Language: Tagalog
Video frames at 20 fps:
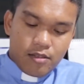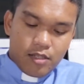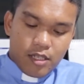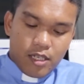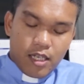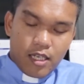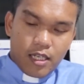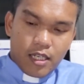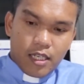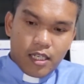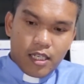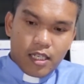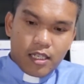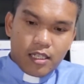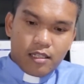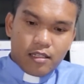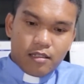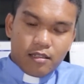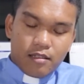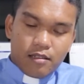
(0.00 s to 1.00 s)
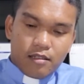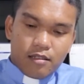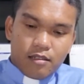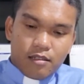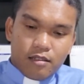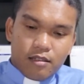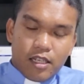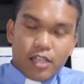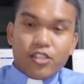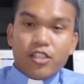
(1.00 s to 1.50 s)
sana kanang
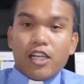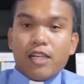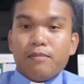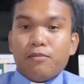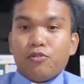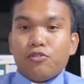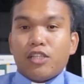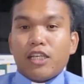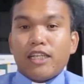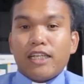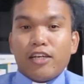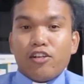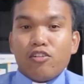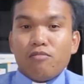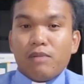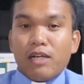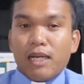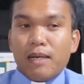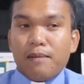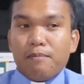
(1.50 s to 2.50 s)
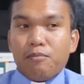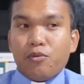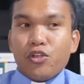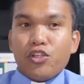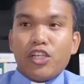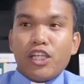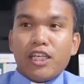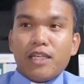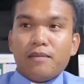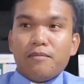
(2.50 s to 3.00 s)
nas kalibutan karon ba nga
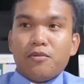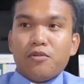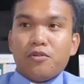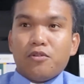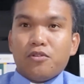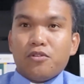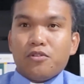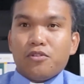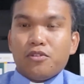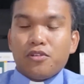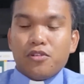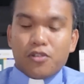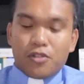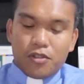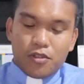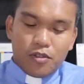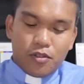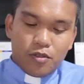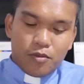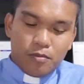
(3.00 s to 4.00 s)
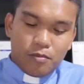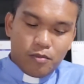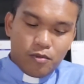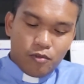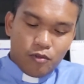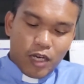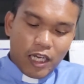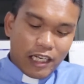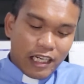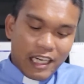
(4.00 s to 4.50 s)
pwedeng mo
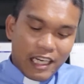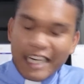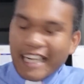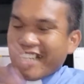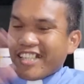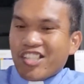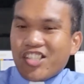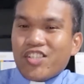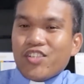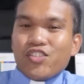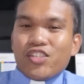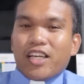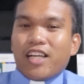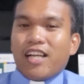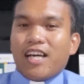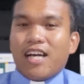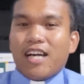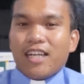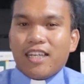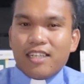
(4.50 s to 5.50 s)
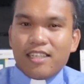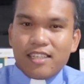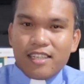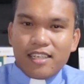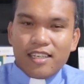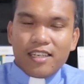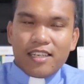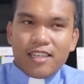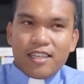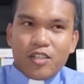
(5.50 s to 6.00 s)
mo unleash no sa ilahang
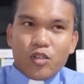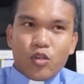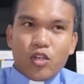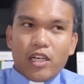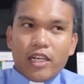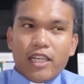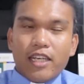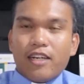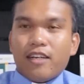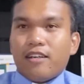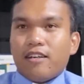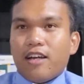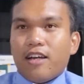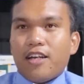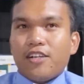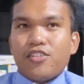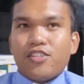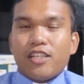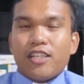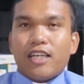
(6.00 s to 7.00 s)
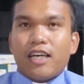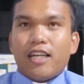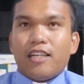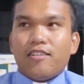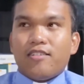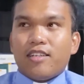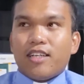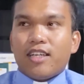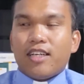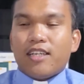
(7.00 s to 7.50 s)
nuclear arsenal
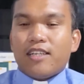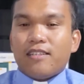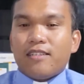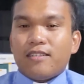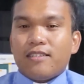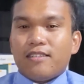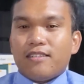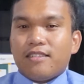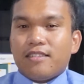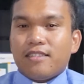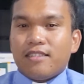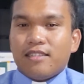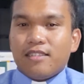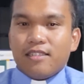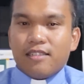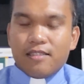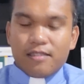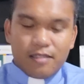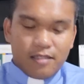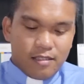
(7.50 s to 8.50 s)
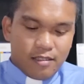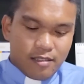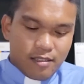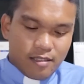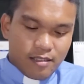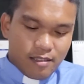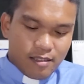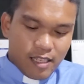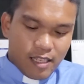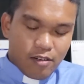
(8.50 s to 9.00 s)
no nga
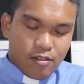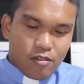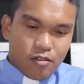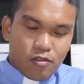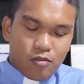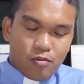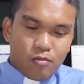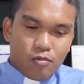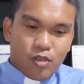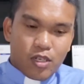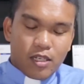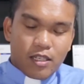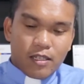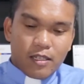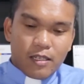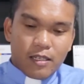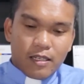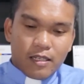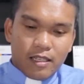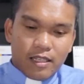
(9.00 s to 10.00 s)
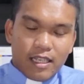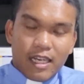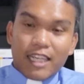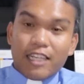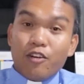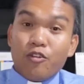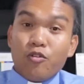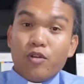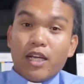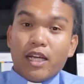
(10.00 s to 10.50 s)
karon murag
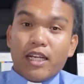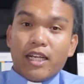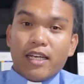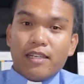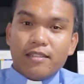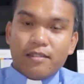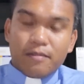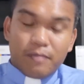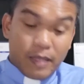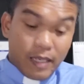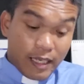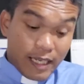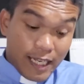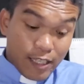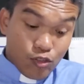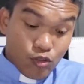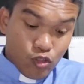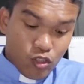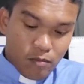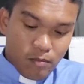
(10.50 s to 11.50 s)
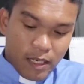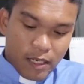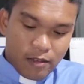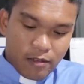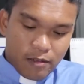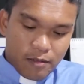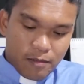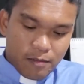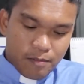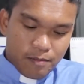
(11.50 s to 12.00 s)
gikahadlukan na mga nasod ba
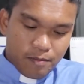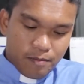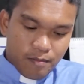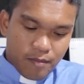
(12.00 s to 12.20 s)
no